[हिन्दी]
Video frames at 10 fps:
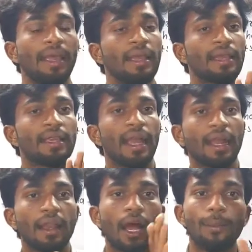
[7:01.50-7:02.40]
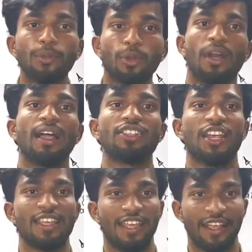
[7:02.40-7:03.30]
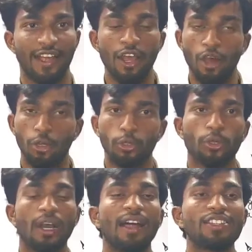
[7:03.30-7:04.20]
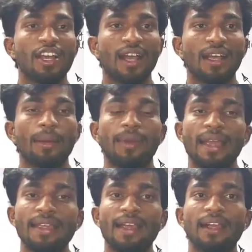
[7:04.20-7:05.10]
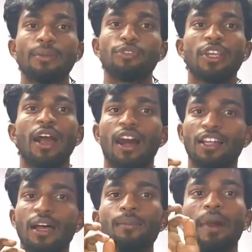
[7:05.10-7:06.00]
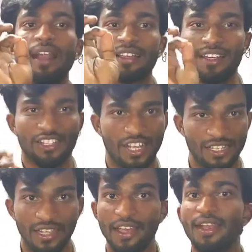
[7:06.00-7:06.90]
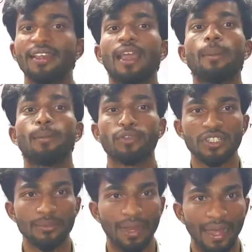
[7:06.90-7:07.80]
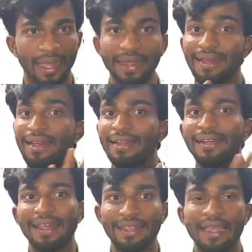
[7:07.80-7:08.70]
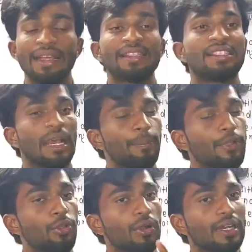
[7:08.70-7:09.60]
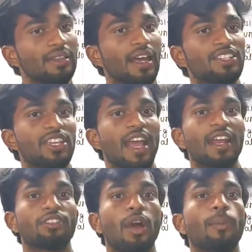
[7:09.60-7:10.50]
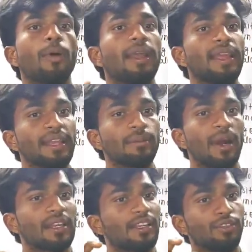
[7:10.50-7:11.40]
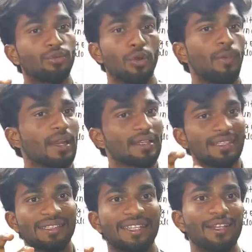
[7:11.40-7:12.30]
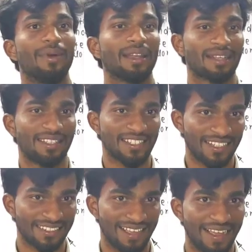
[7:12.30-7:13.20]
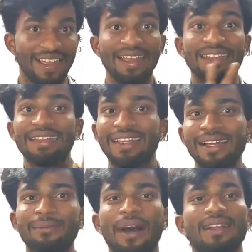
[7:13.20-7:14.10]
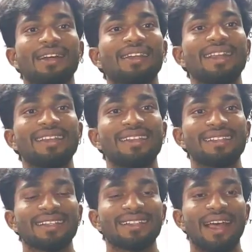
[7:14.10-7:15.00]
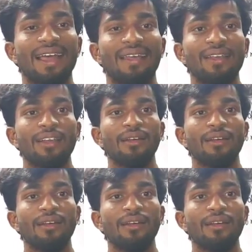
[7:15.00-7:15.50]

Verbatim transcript: है कि अगर आप दुकान जाइएगा और दुकान जाकर आप कहिएगा कि मुझे आधा मार्कर चाहिए क्या पॉसिबल है नहीं जब भी दुकानदार चाहेगा तो आपको एक मार्कर दो मार्कर तीन मार्कर दे सकता है डेढ़ मार्कर नहीं दे सकता है